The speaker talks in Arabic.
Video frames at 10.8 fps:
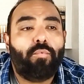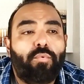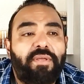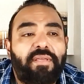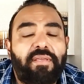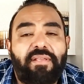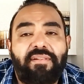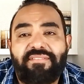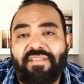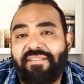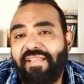
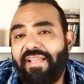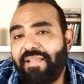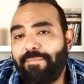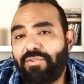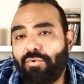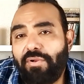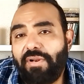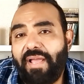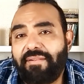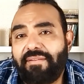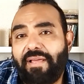والسرديه اللي دايما تقولها ان